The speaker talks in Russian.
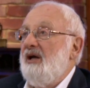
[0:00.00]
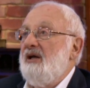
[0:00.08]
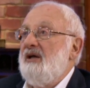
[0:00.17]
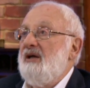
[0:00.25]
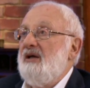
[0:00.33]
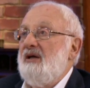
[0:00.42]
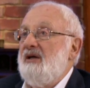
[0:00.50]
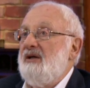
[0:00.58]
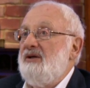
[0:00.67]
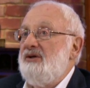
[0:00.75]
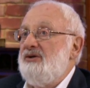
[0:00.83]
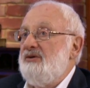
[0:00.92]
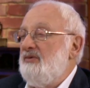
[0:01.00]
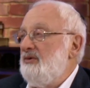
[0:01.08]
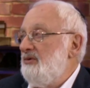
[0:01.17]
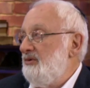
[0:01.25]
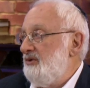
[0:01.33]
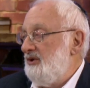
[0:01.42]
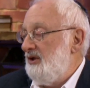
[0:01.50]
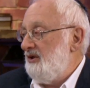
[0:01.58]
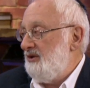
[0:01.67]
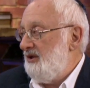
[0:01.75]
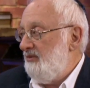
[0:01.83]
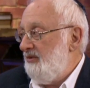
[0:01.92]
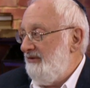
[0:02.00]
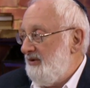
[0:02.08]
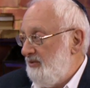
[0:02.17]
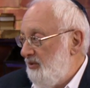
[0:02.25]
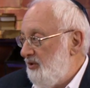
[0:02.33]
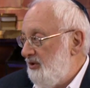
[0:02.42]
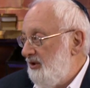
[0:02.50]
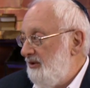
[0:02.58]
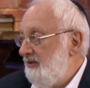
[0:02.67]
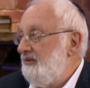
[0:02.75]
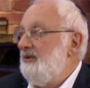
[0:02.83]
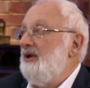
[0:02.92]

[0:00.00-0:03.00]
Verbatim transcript: и ничего тут сделать с ним невозможно,